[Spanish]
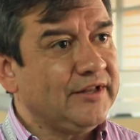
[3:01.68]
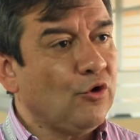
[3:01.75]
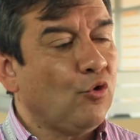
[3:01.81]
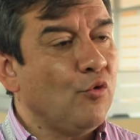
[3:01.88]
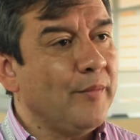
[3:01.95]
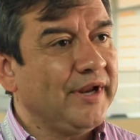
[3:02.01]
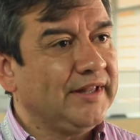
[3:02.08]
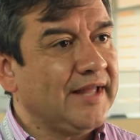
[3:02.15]

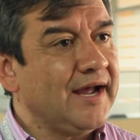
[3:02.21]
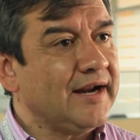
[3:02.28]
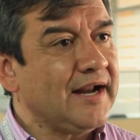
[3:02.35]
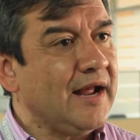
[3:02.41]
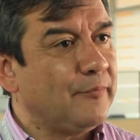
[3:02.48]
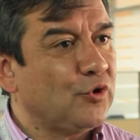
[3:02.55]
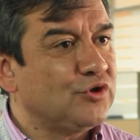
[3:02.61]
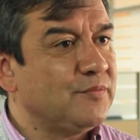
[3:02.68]
documentar
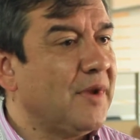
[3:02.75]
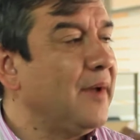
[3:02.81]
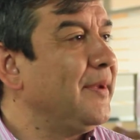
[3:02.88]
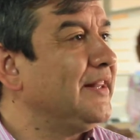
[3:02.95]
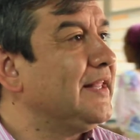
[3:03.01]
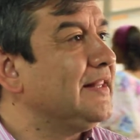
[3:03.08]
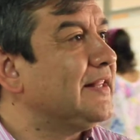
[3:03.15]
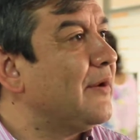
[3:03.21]

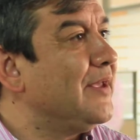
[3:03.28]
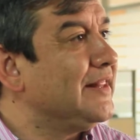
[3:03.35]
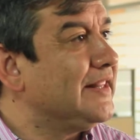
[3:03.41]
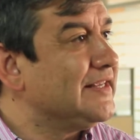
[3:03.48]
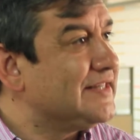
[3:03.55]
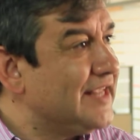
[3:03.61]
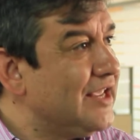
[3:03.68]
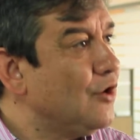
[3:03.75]
aproximadamente entre
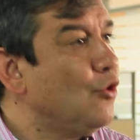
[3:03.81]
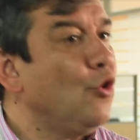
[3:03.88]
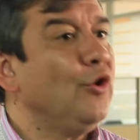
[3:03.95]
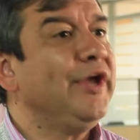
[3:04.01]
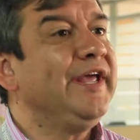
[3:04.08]
25